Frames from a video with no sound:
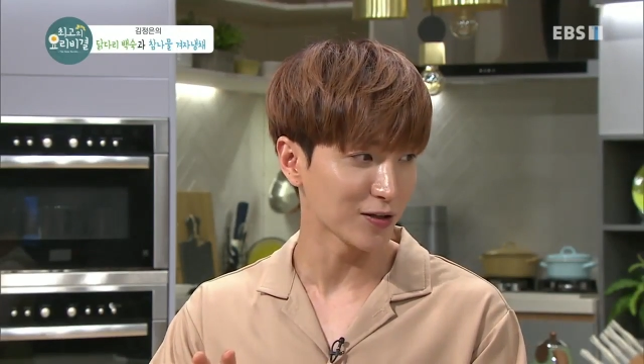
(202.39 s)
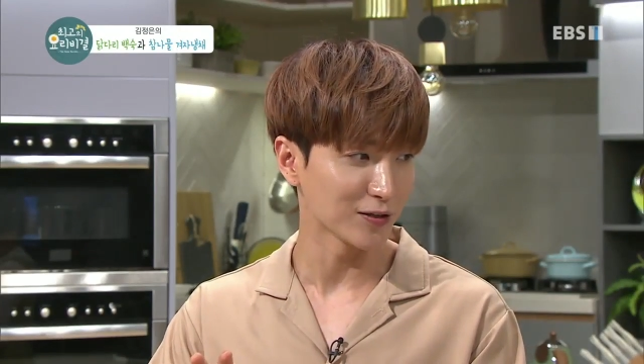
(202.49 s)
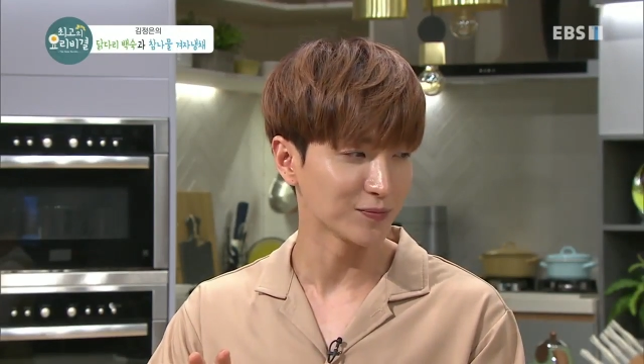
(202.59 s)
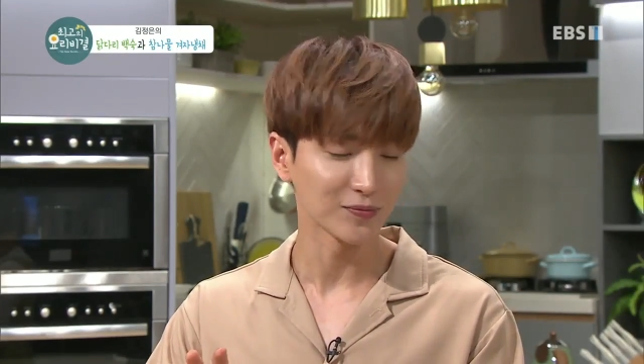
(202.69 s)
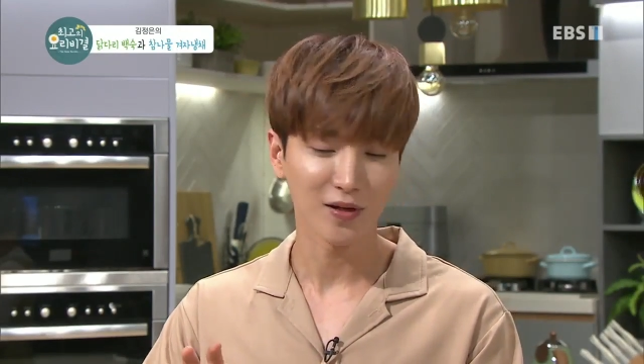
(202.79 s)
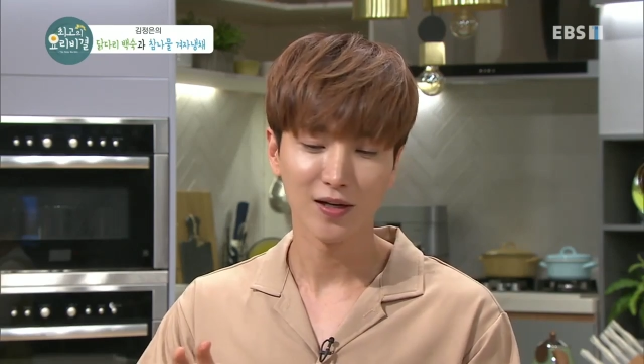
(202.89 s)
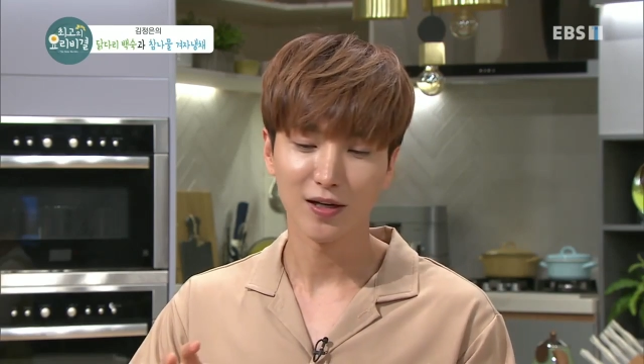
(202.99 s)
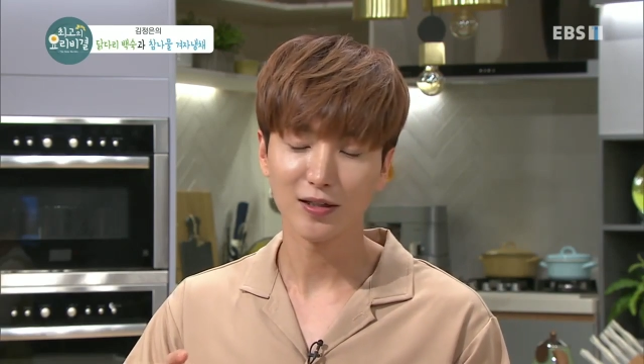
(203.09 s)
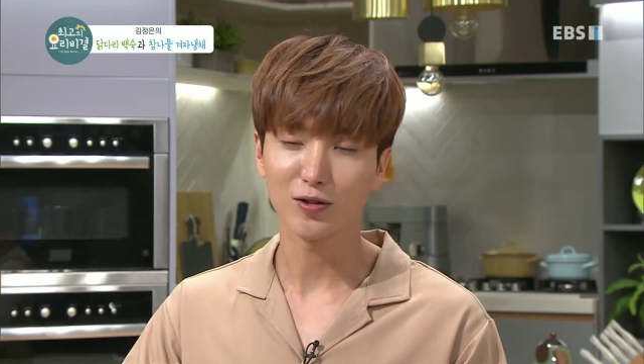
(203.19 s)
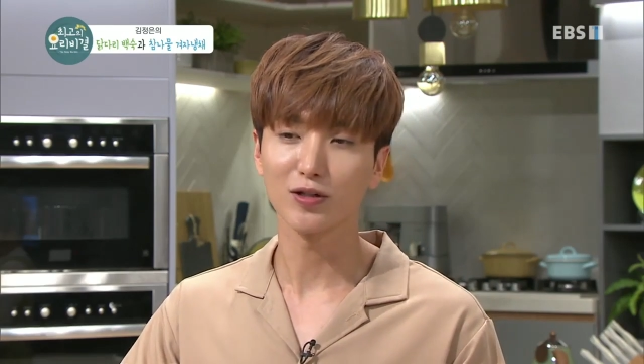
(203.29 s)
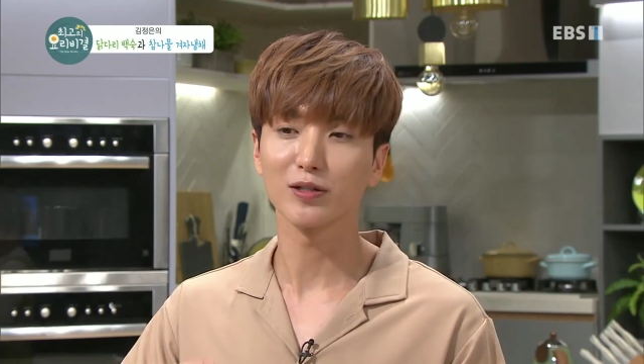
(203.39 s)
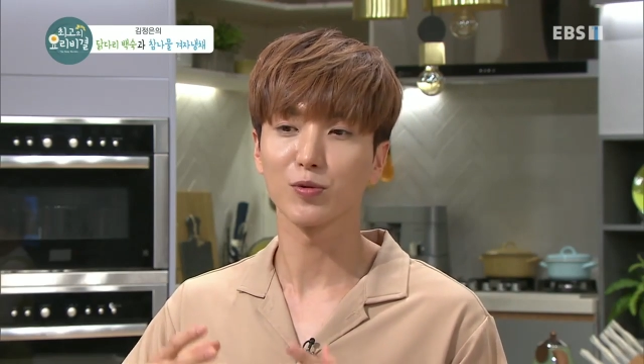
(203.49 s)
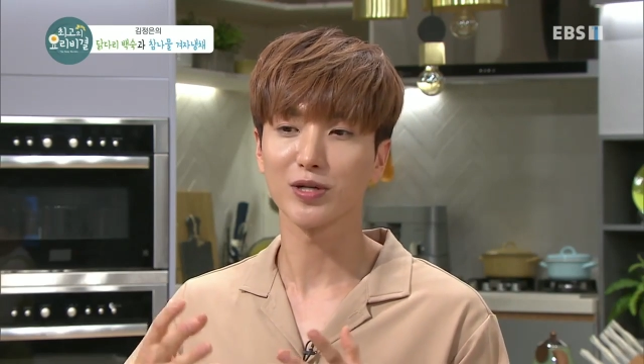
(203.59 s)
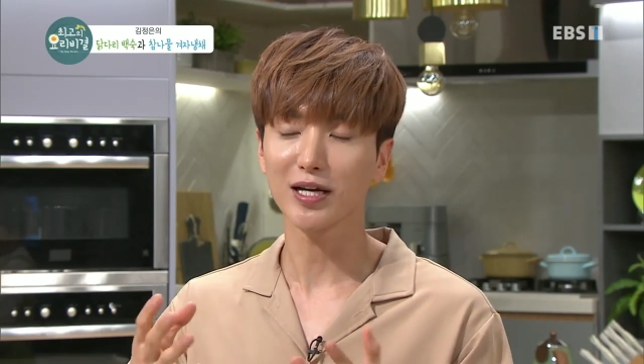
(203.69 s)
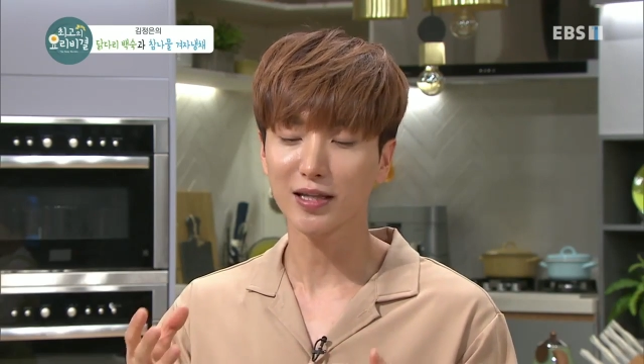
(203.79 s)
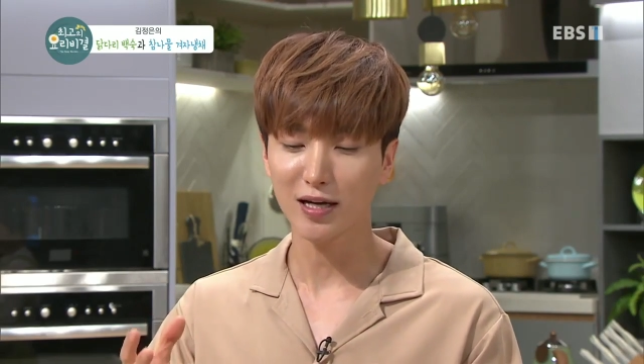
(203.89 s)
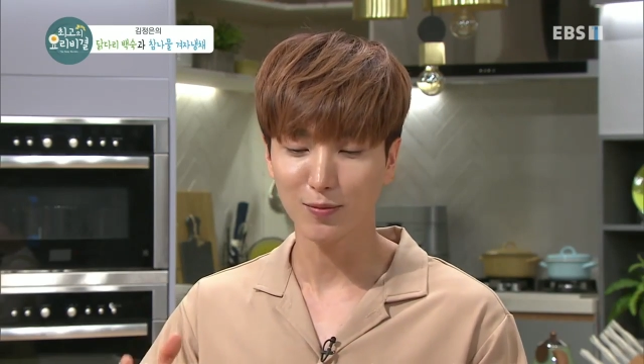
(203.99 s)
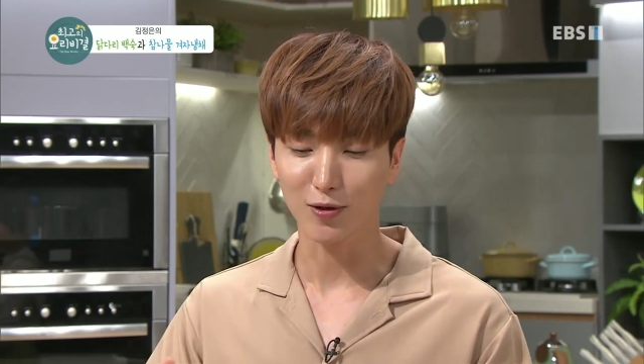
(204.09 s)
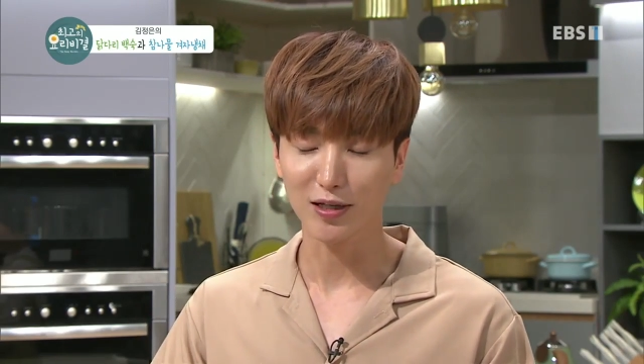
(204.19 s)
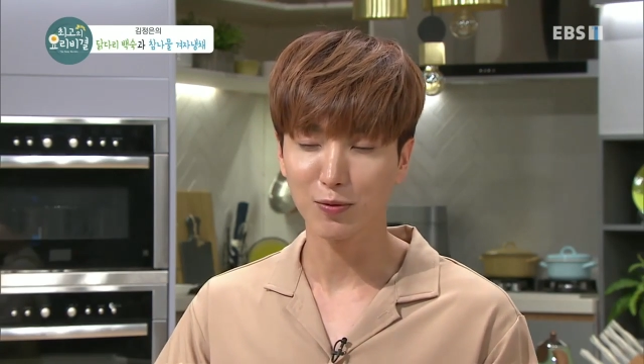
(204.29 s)
네. 근데 저는 이제 뭐 삼계탕을
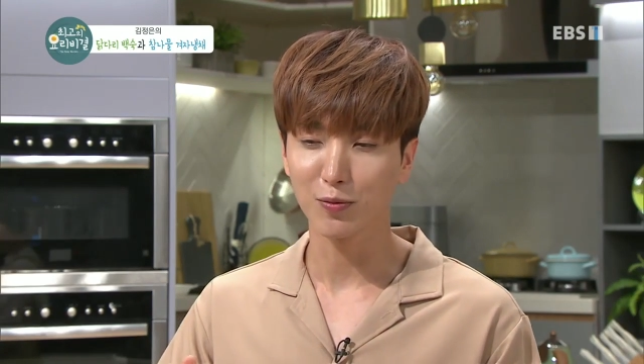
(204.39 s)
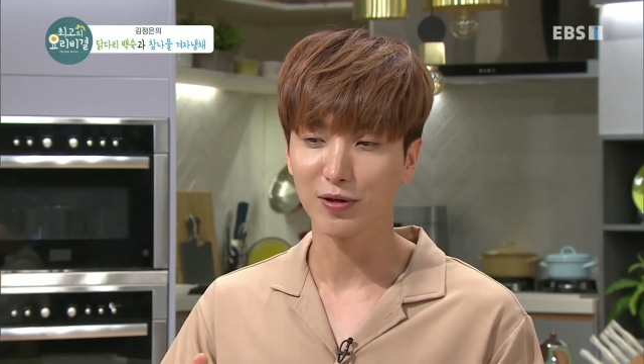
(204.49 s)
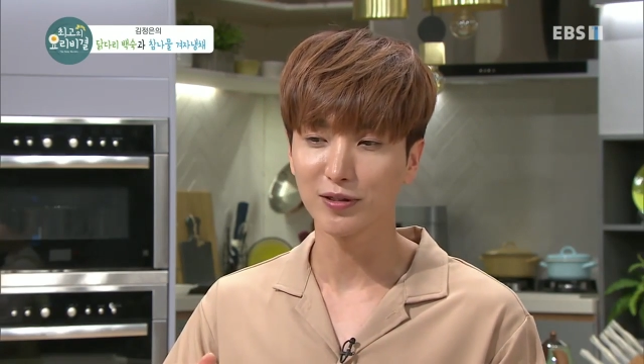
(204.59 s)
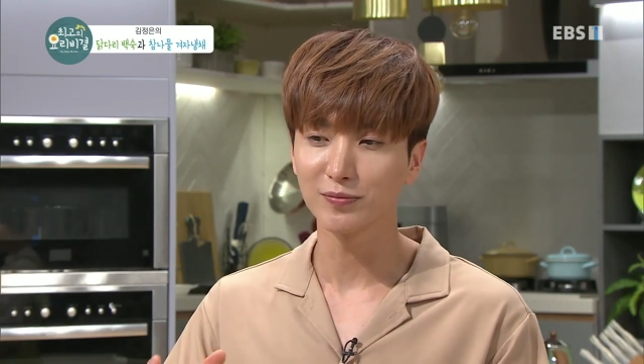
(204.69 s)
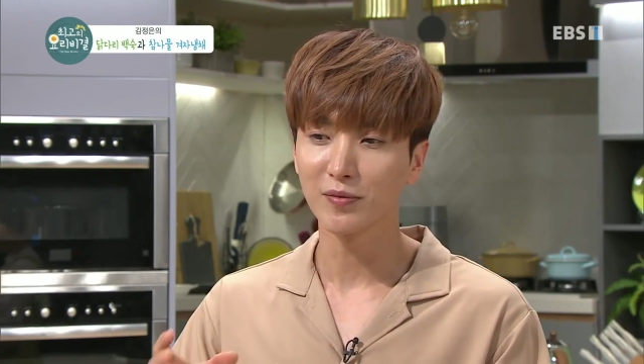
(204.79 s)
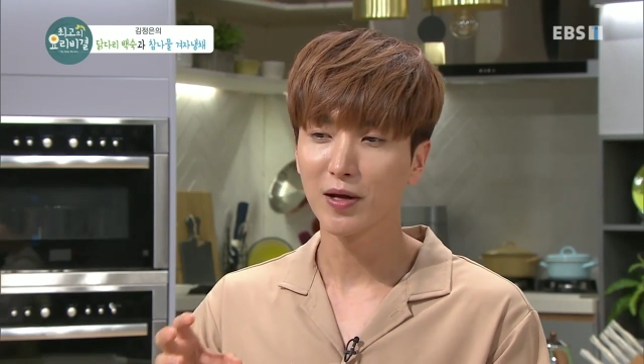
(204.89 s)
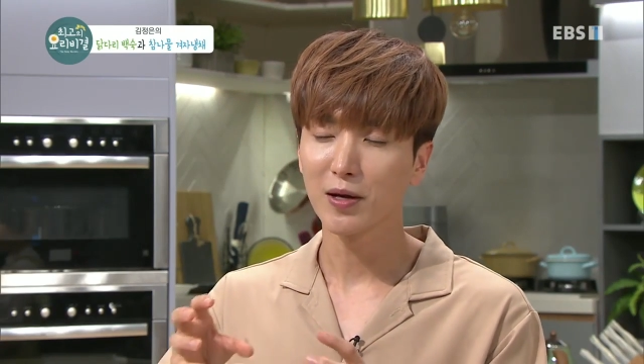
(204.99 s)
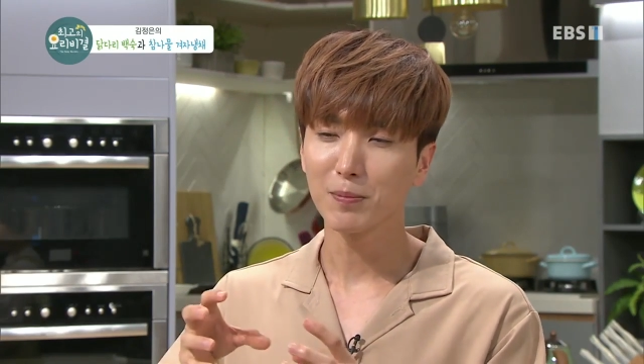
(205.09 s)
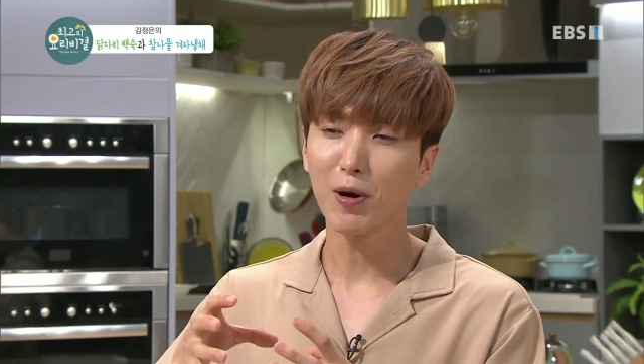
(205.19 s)
먹다 보면은